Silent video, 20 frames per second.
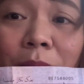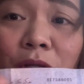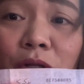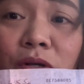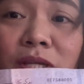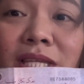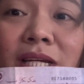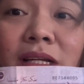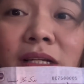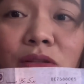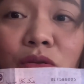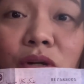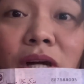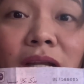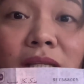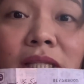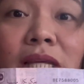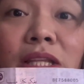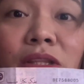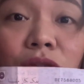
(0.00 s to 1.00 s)
Pero isang
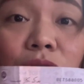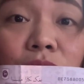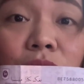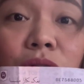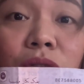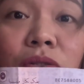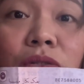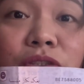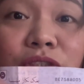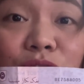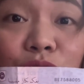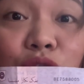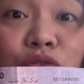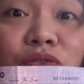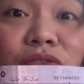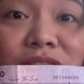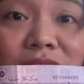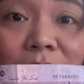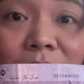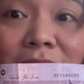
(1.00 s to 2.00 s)
lugar din to,
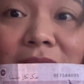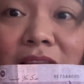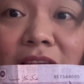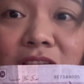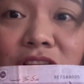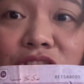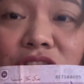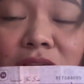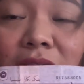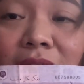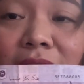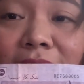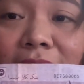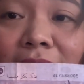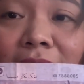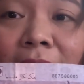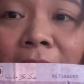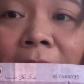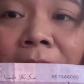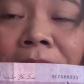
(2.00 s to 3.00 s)
dun sa Malaysia.
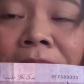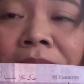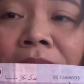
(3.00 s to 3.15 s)
Yan.